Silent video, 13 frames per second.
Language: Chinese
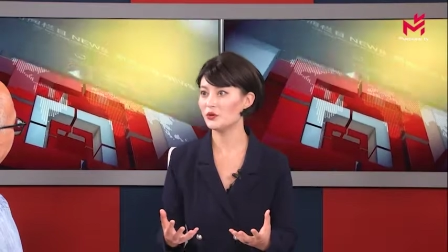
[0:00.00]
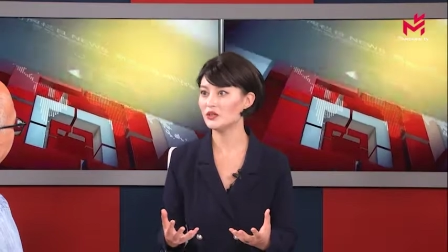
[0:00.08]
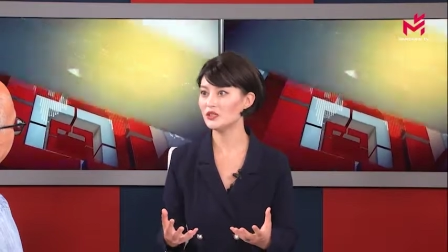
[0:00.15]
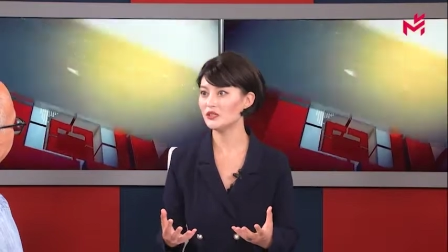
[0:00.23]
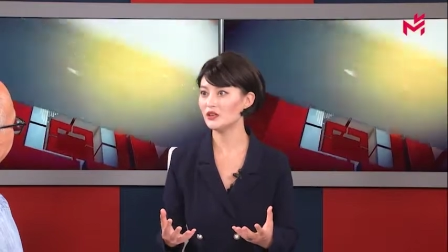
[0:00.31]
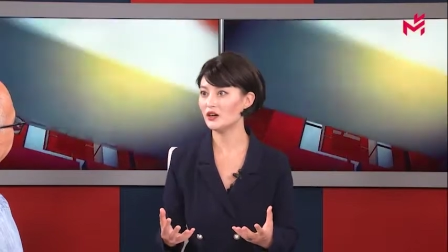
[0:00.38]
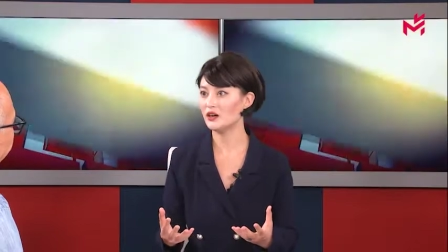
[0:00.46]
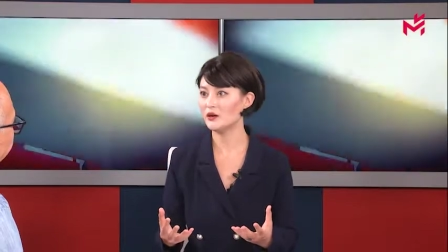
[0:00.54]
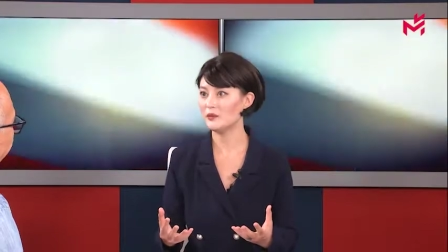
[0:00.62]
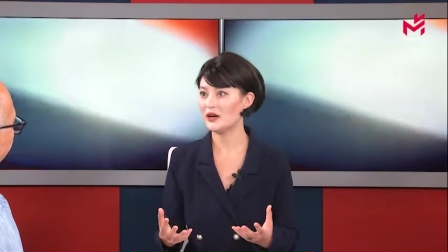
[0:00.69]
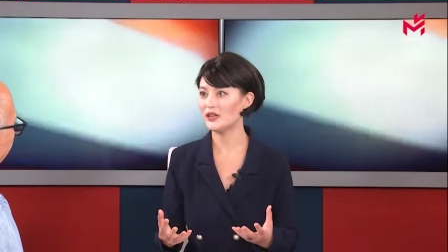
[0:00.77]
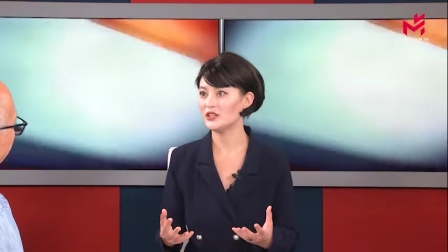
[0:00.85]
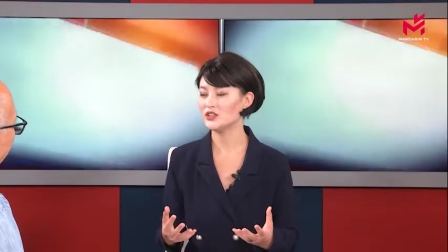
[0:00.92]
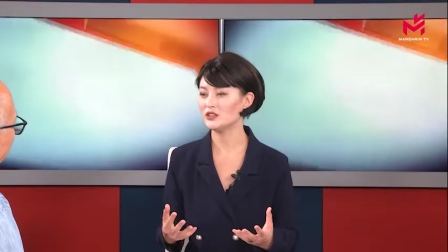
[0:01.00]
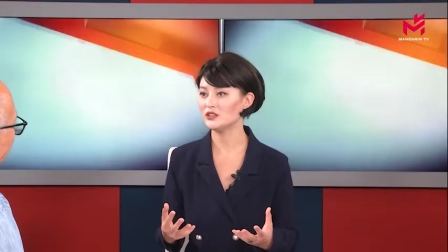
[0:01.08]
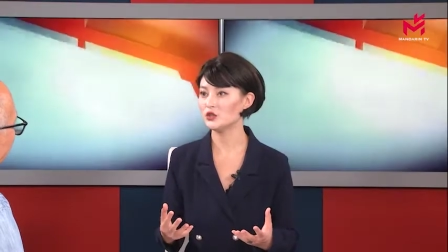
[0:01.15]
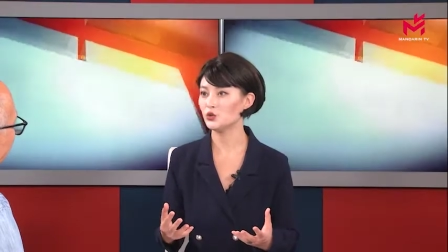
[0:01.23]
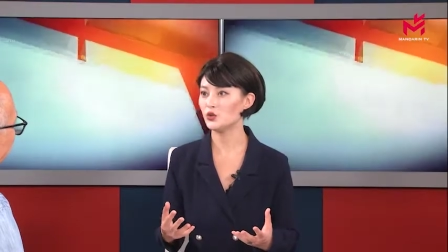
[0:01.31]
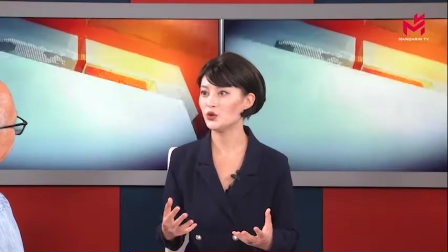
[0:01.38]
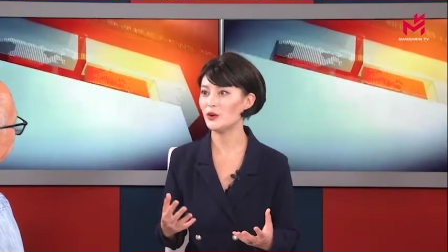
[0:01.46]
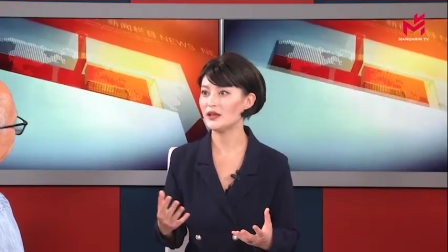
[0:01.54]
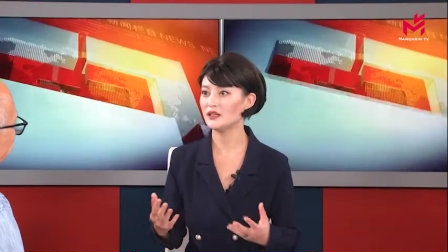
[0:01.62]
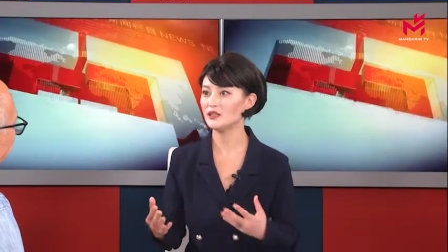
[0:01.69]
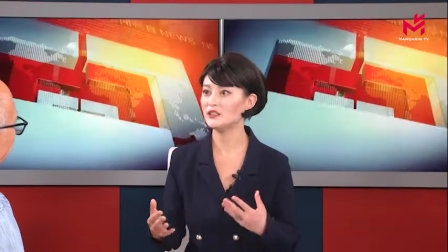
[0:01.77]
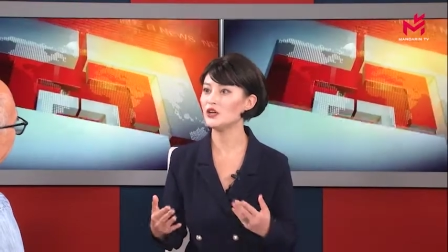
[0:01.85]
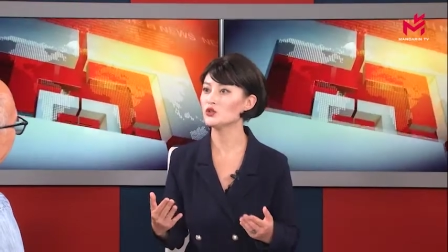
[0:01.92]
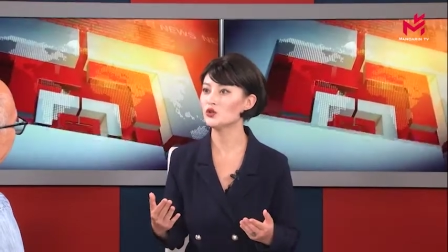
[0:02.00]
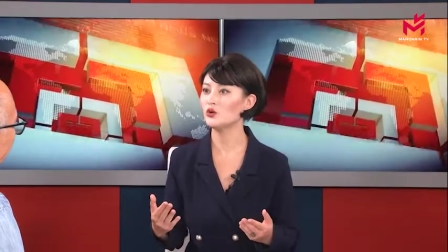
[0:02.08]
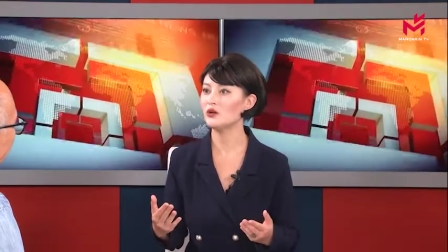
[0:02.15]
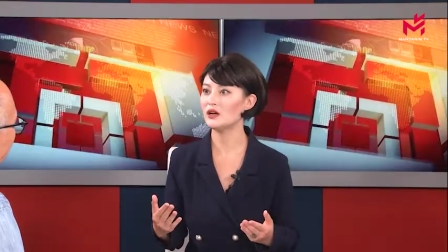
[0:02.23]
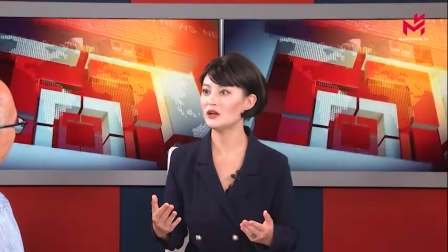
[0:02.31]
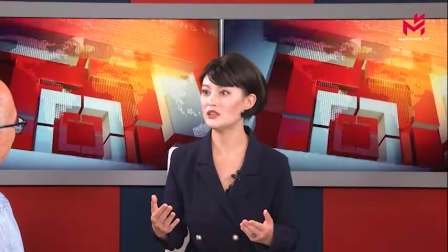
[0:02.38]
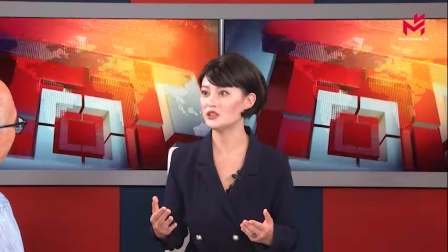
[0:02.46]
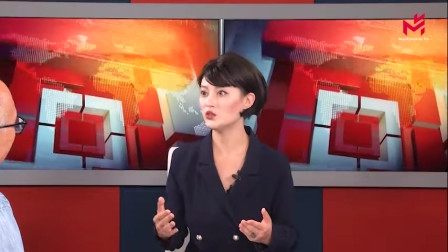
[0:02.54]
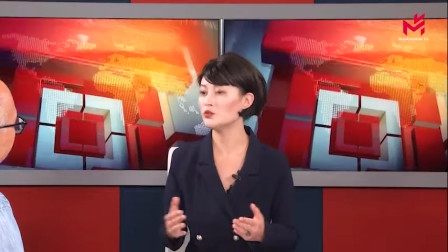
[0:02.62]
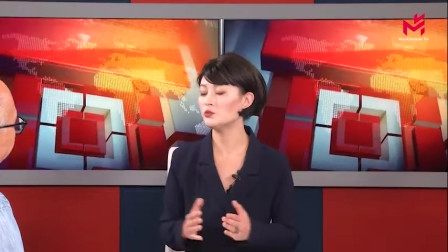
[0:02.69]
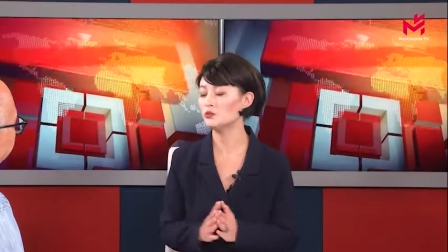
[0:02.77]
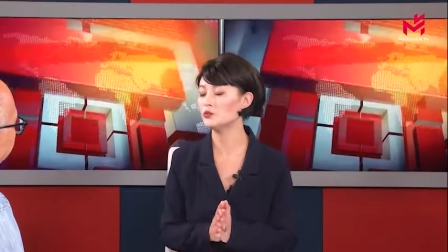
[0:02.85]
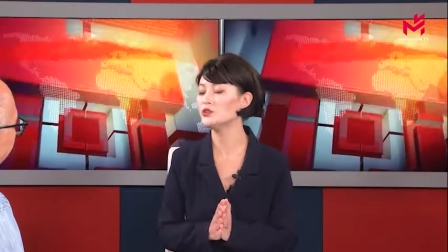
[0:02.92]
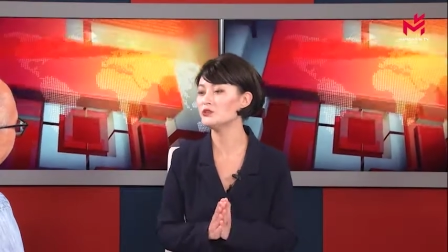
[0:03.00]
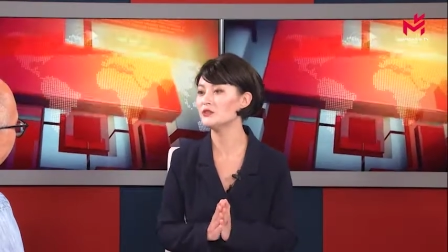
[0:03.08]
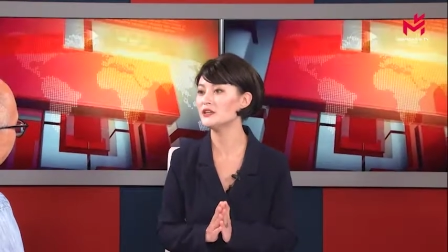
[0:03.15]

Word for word: 客，巴黎整个对外的交通啊是都不是非